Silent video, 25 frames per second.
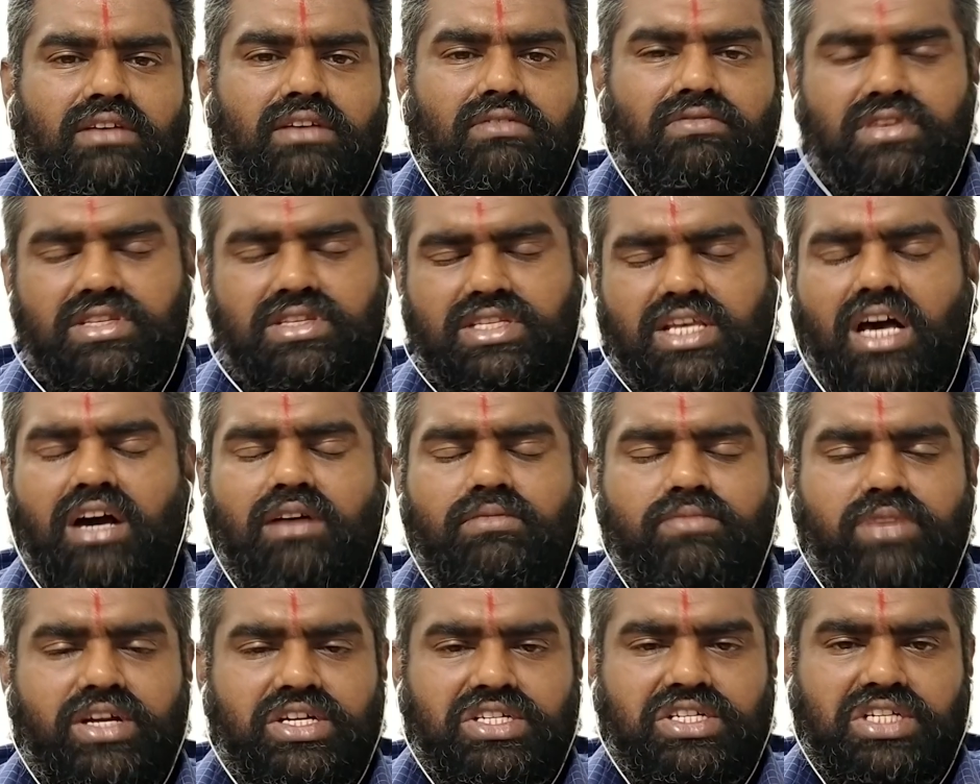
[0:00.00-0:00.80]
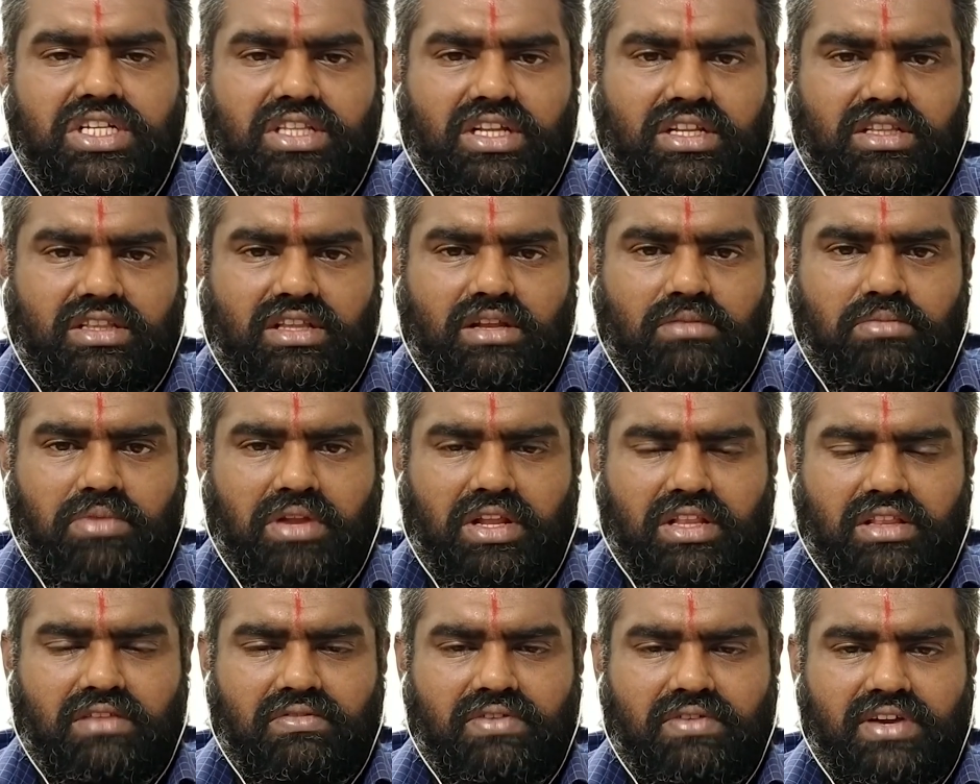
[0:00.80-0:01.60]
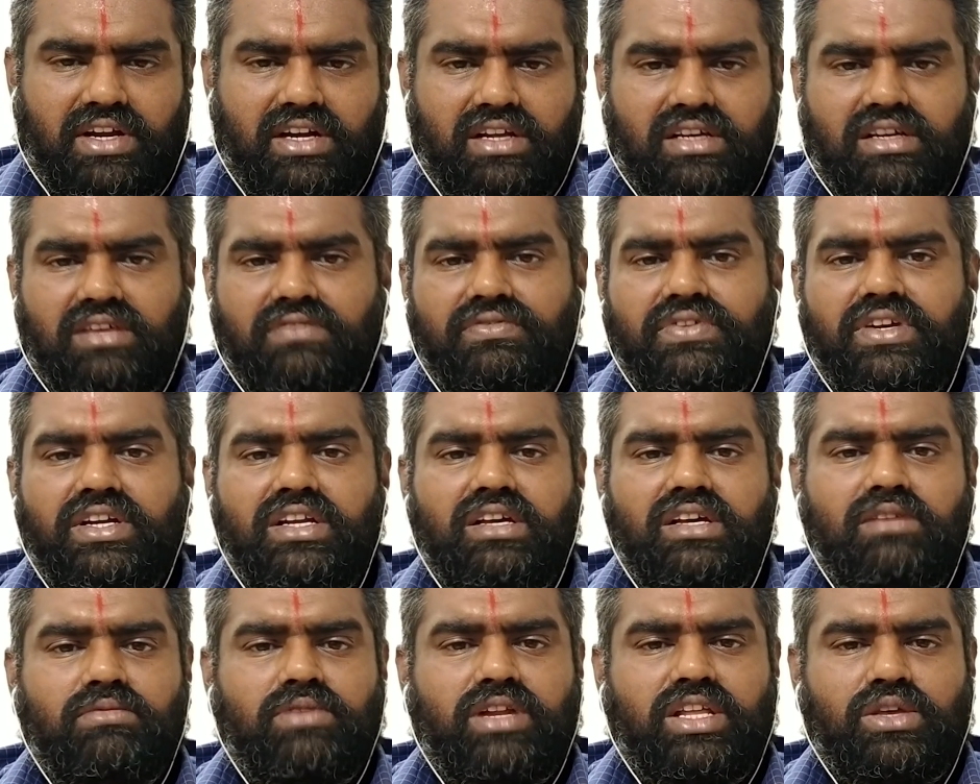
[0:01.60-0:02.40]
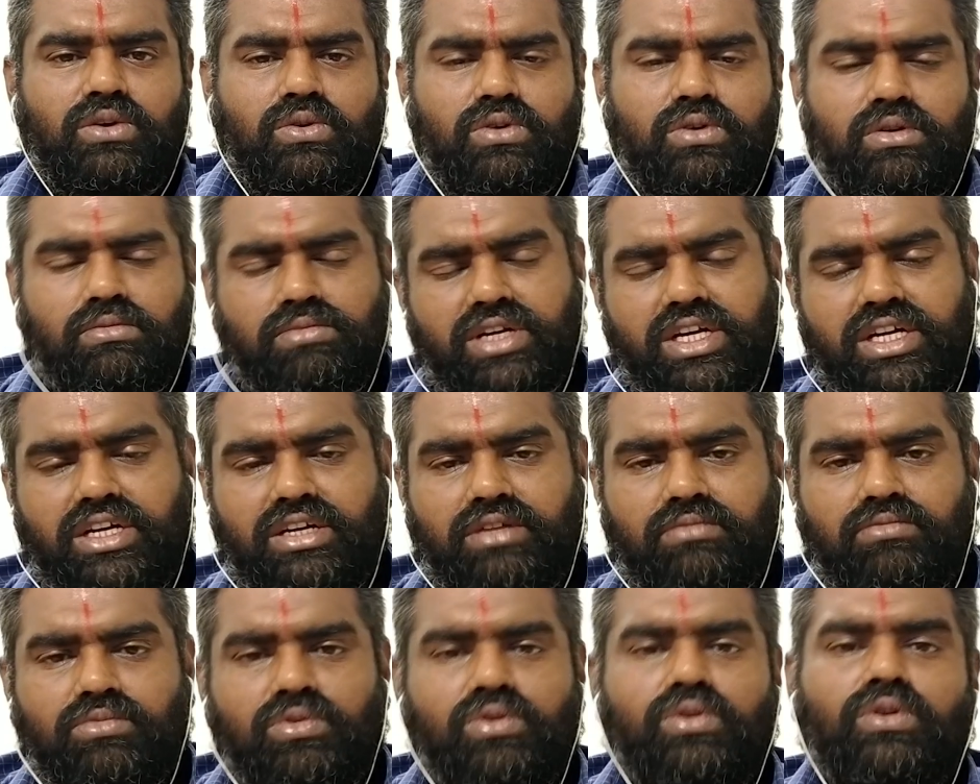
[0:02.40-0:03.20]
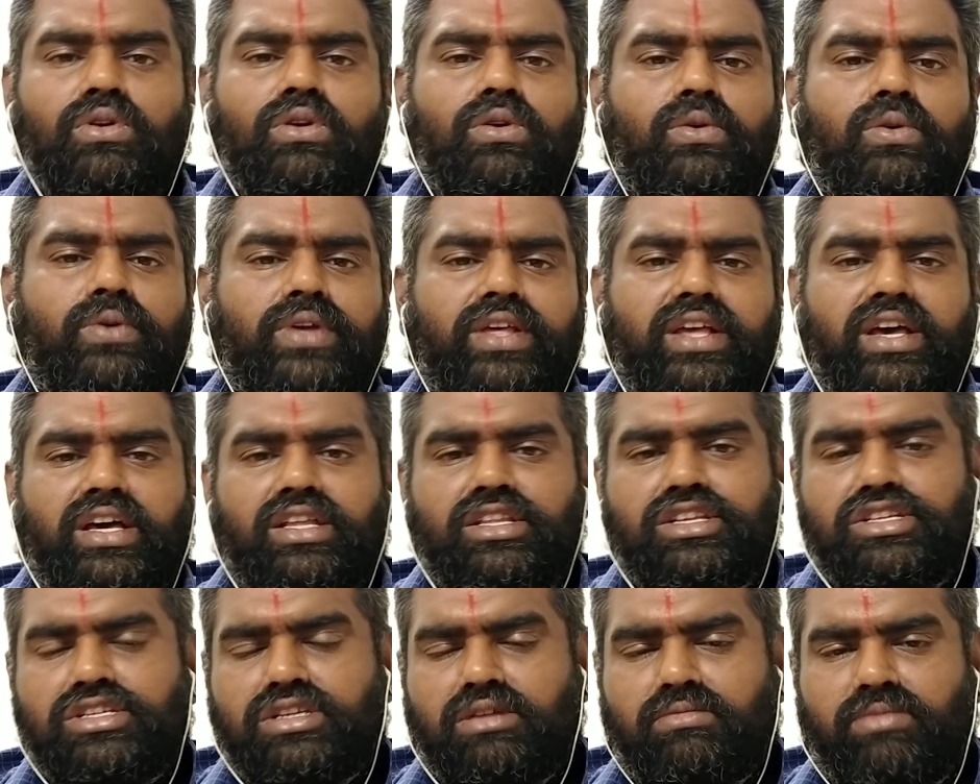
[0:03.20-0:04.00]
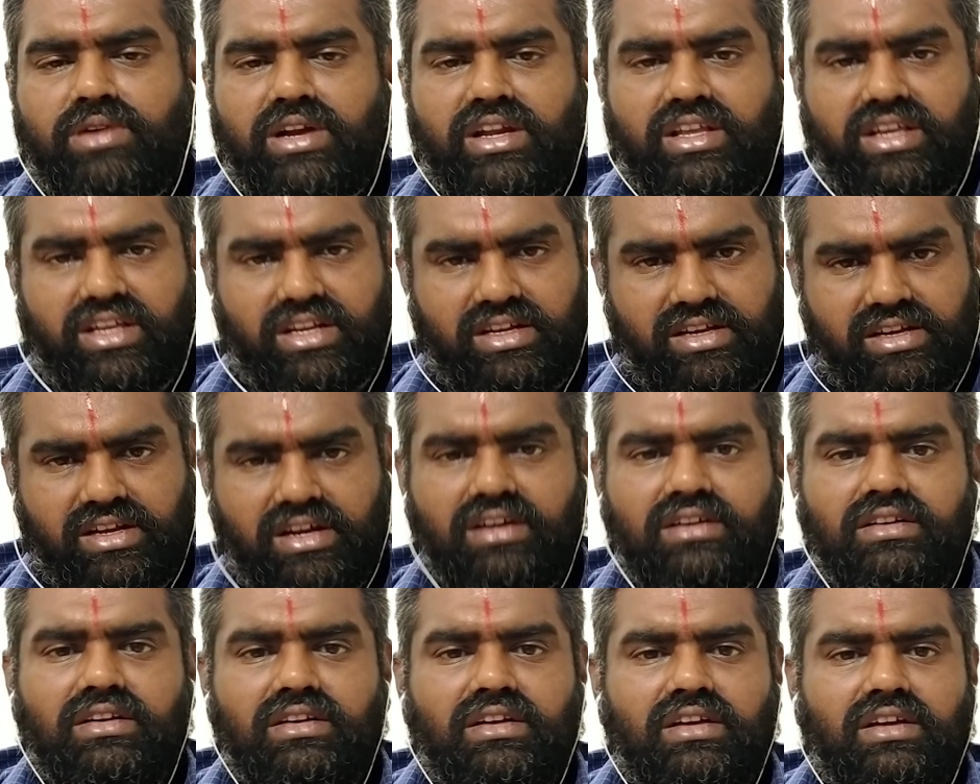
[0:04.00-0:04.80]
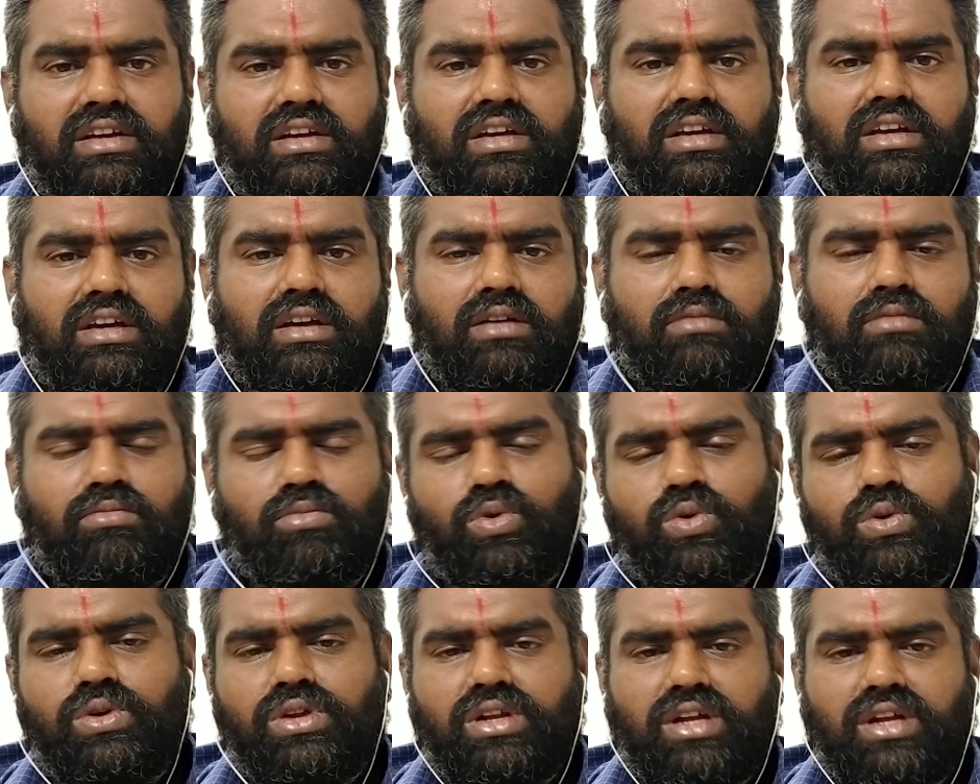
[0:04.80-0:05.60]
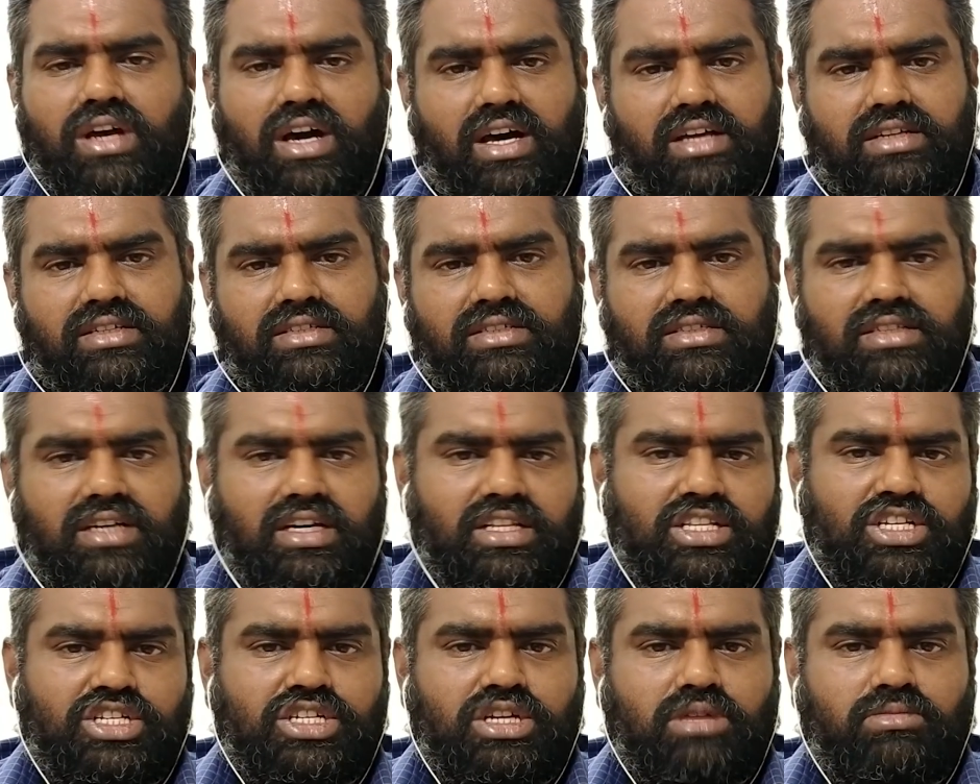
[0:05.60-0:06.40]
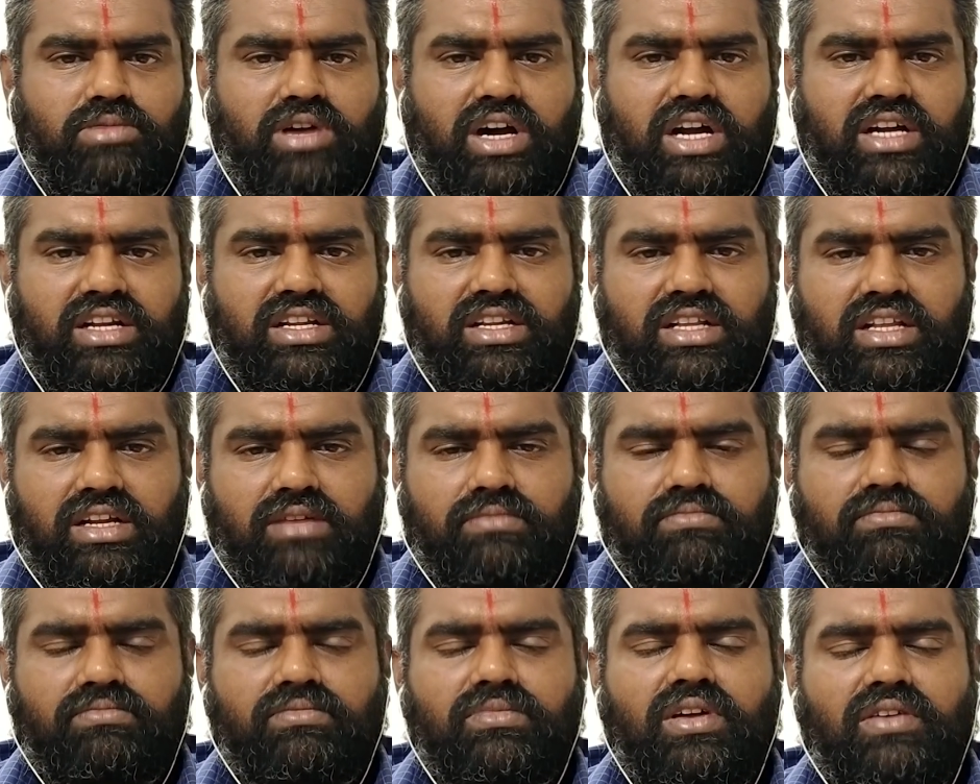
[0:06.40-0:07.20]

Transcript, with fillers: விசாகம் நட்சத்திரத்தில் பிறந்தவர்களுக்கு வீடு மனை யோகம் கிட்டும் உங்களுடைய அதிர்ஷ்டமான இடங்கள் மூன்று ஆறு அதிர்ஷ்டமான நிறம்